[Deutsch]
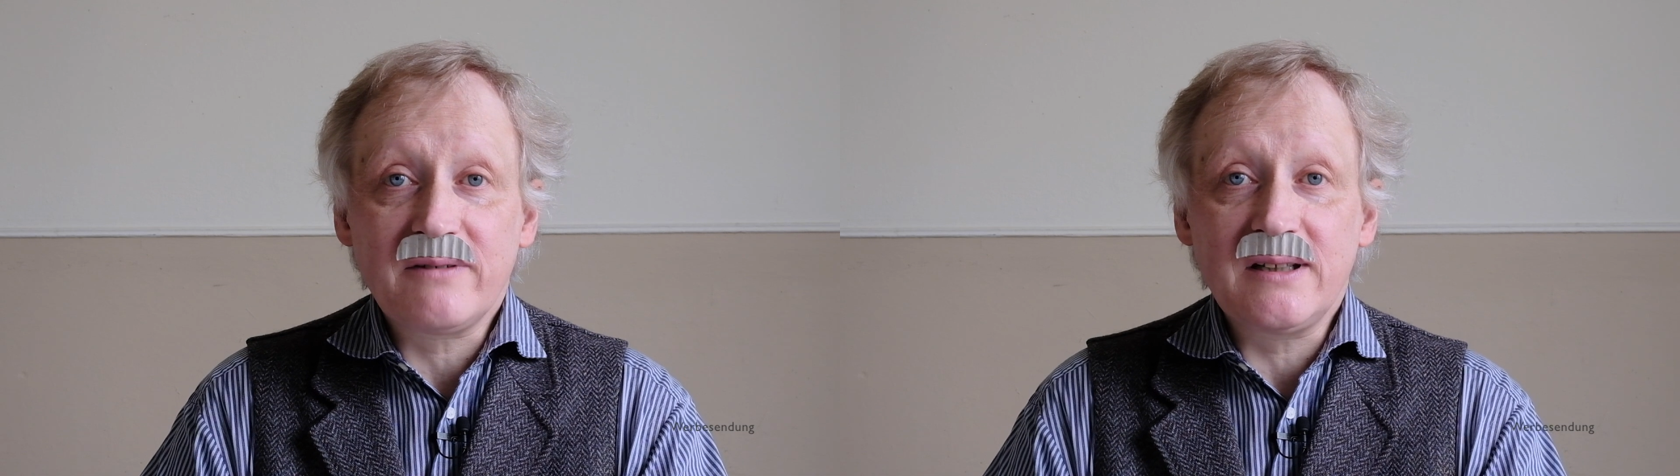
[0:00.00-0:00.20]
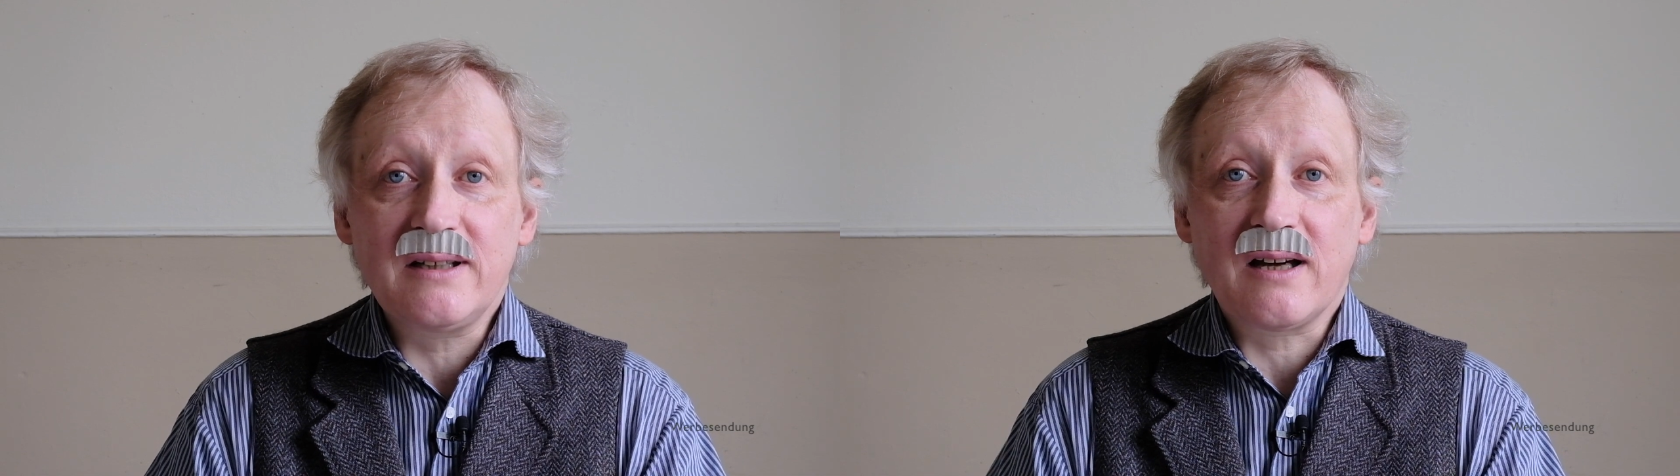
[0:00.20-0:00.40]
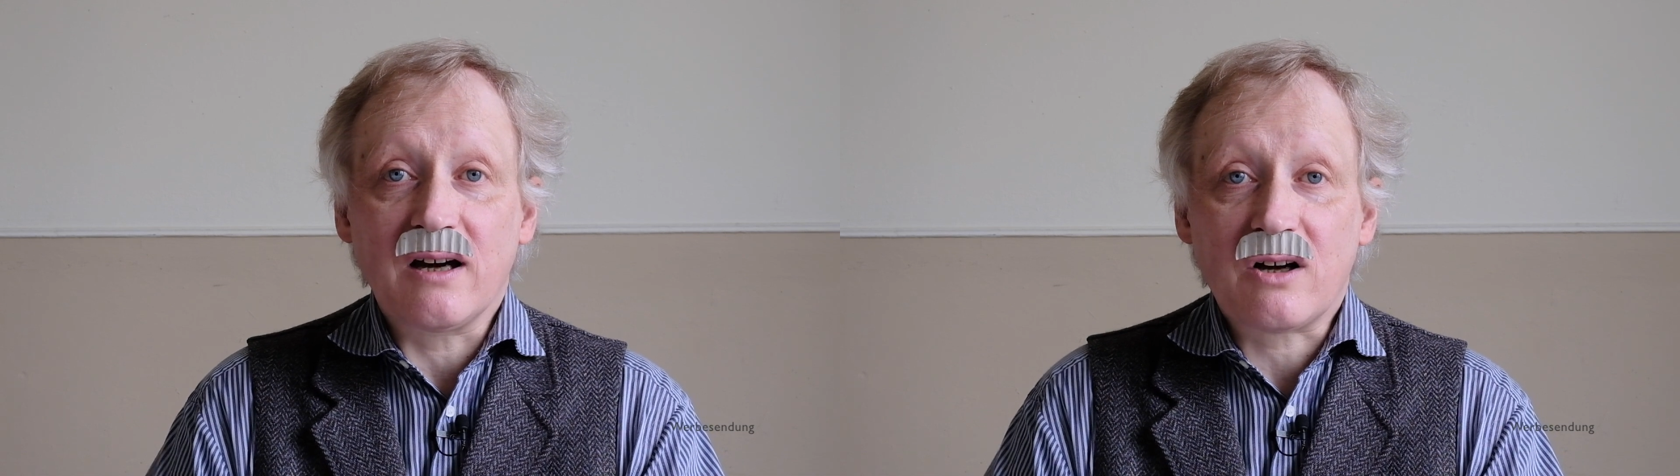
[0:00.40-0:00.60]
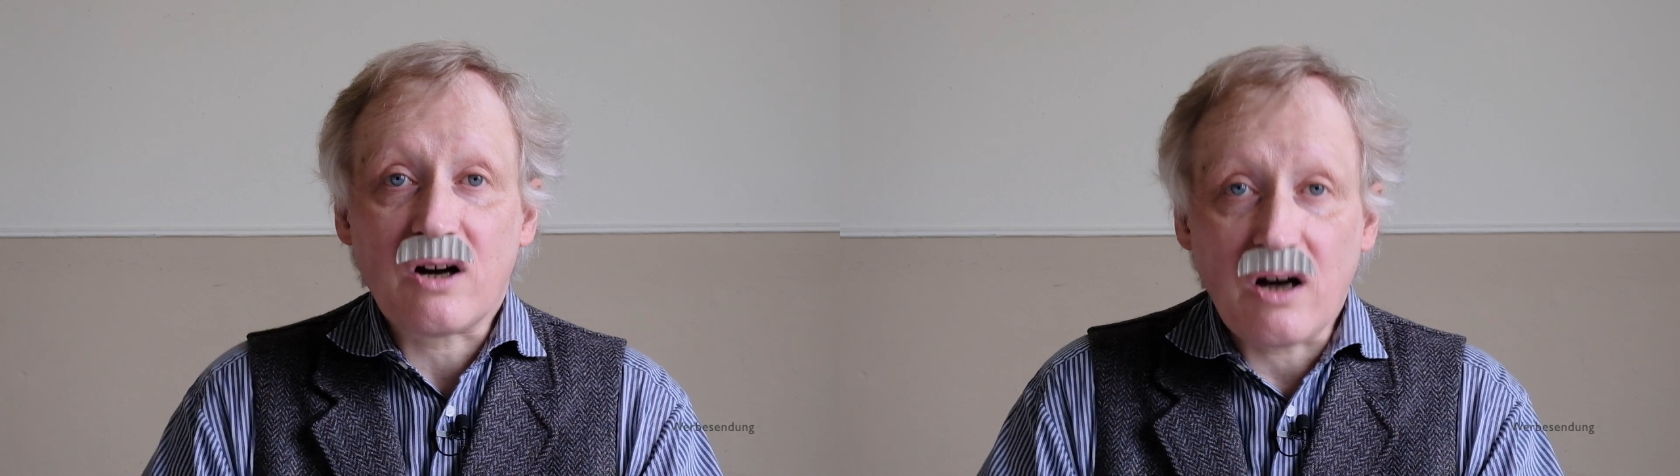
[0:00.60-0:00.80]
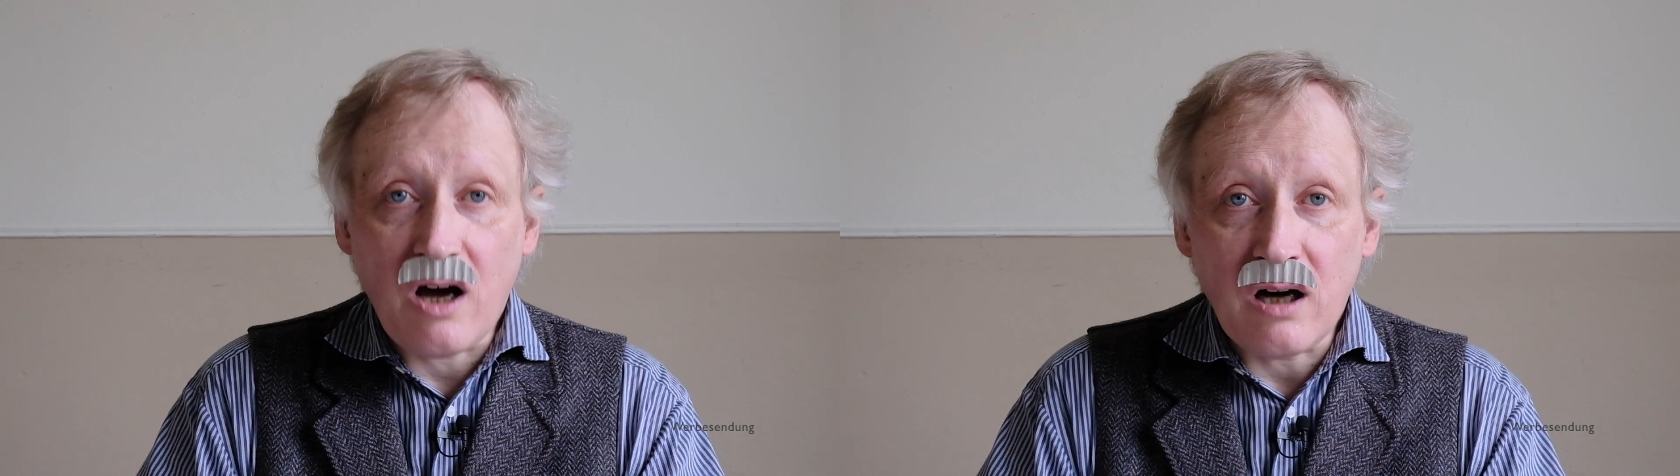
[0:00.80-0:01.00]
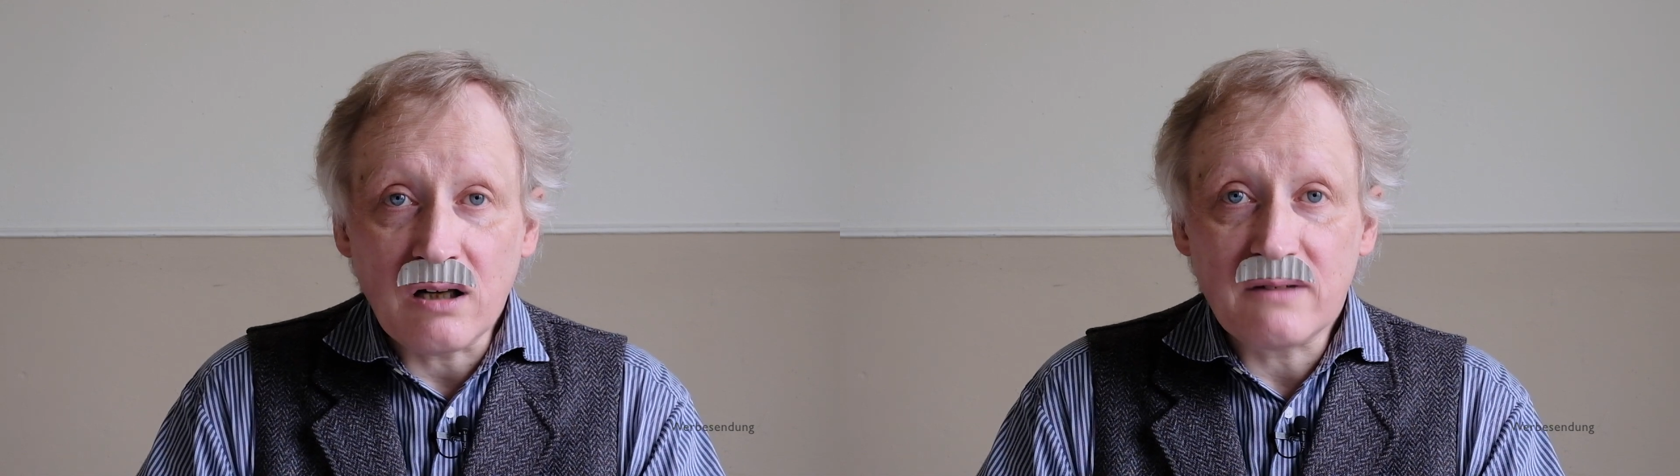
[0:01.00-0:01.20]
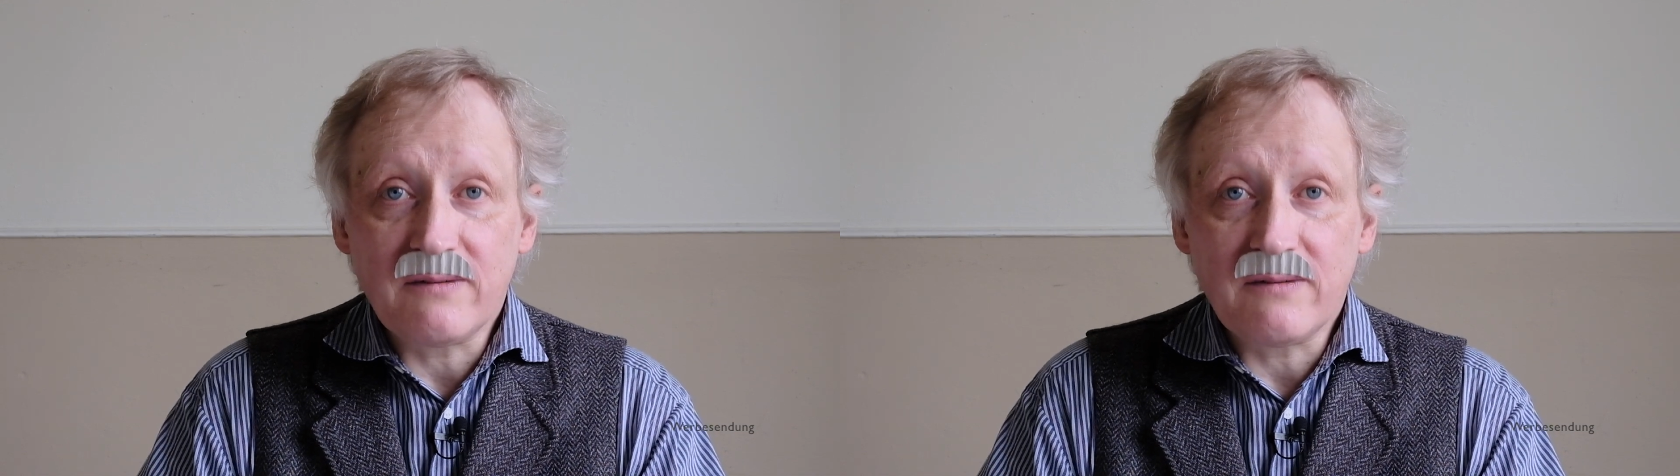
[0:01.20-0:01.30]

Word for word: weniger krank,